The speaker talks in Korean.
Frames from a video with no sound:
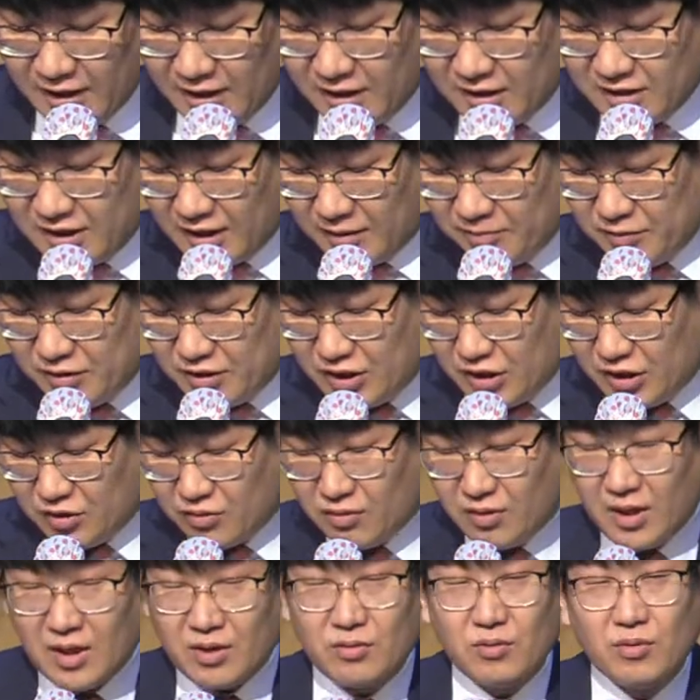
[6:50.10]
참
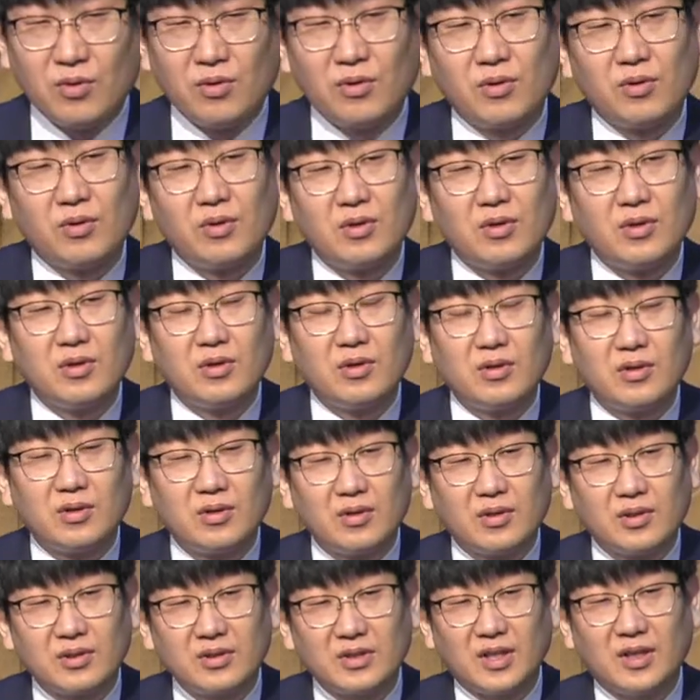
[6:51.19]
지루하고
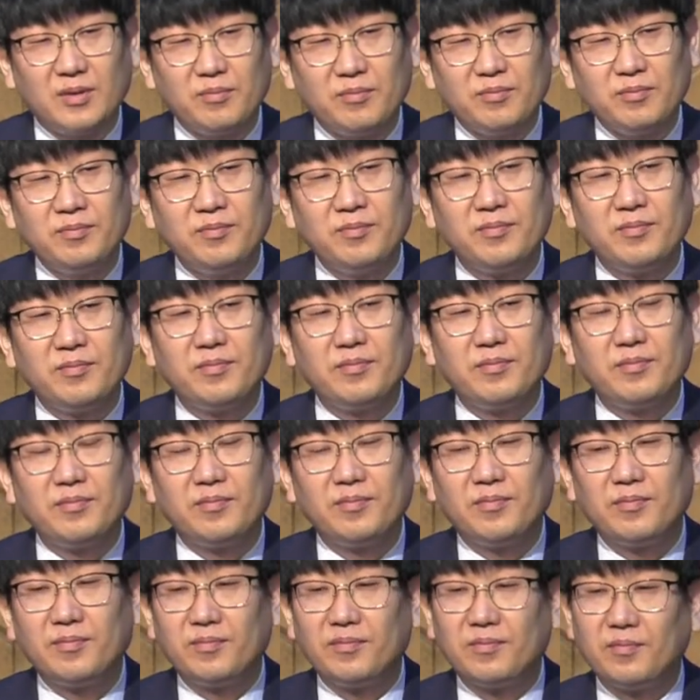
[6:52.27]
참
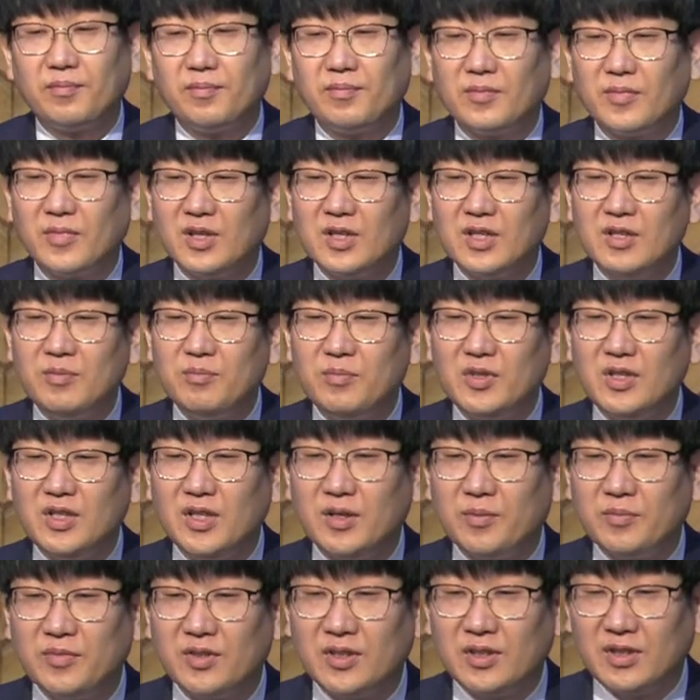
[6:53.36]
의미
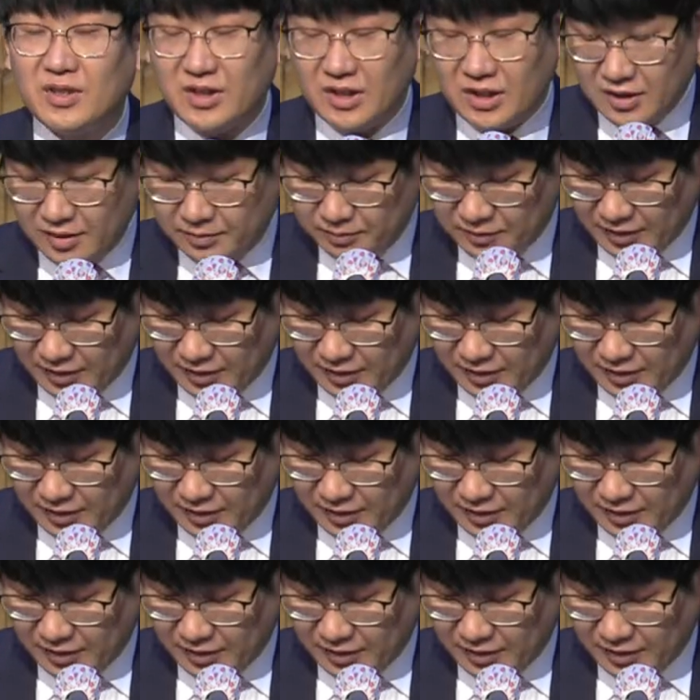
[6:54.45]
없는 이름